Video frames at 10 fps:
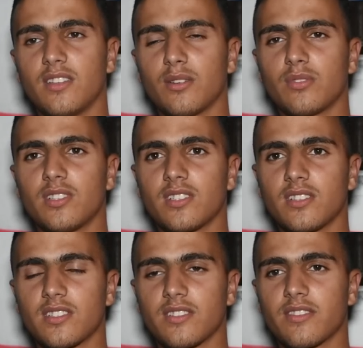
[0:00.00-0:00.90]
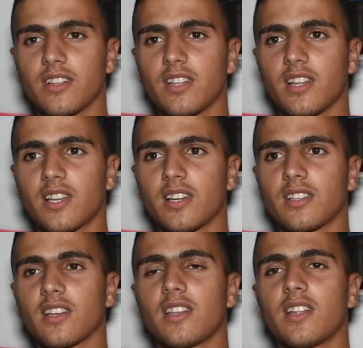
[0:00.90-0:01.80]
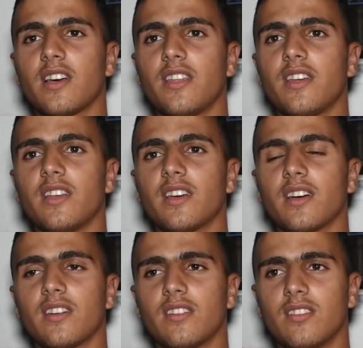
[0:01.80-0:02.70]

يا ودي صيفط لي لاكارت خلاها هنايا